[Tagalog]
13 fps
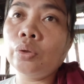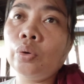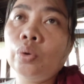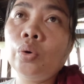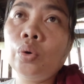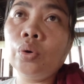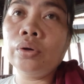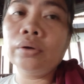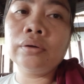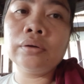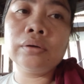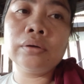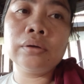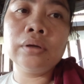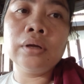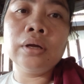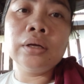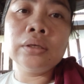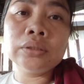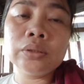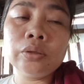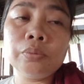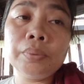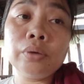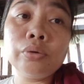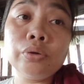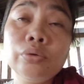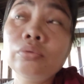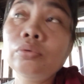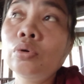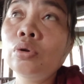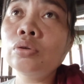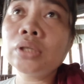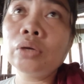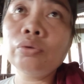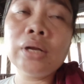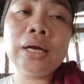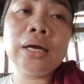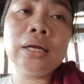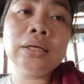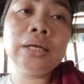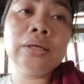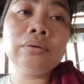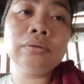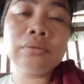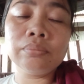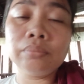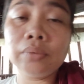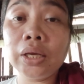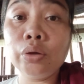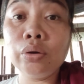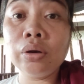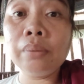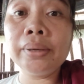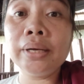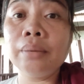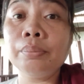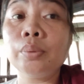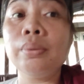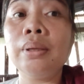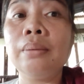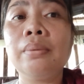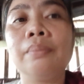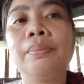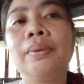So, So, pero yung gulong sa unahan ngayon, yun na naman ang problema.